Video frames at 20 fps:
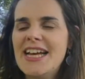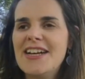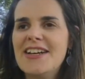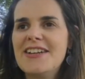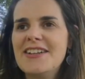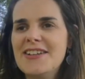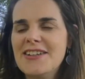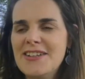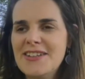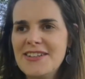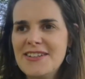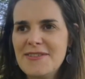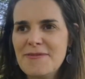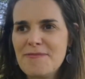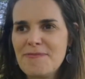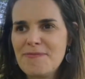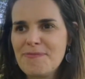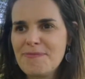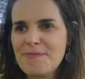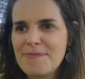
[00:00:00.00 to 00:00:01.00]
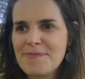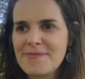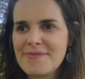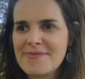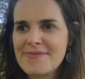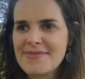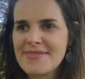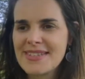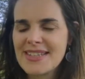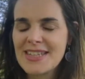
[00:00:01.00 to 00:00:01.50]

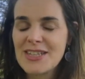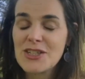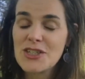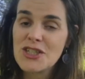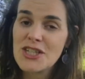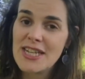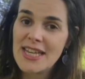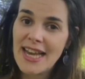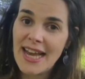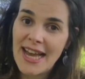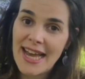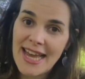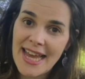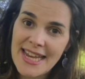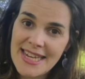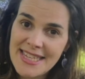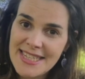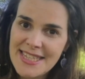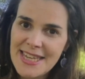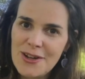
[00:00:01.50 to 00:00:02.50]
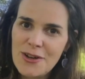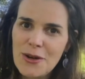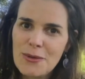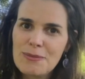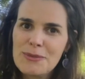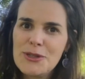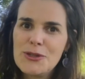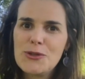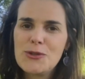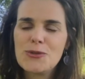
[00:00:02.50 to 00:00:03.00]
je les réaligne à
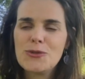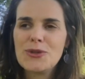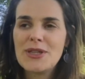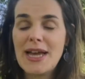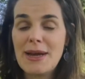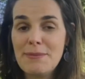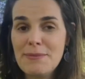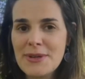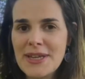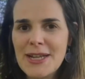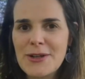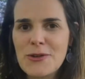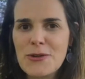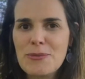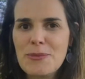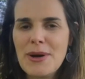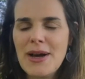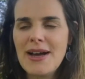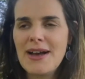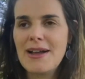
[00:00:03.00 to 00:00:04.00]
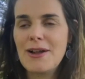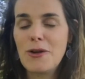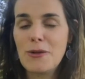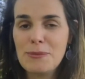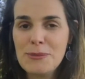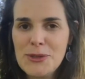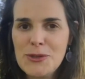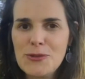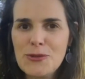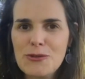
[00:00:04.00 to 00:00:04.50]
leur mission d'âme, quelque part, à
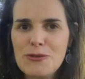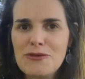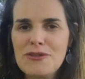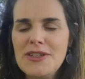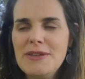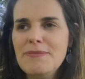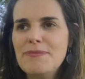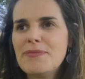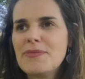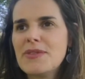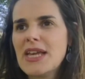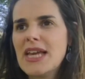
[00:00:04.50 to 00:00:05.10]
leur mission de vie,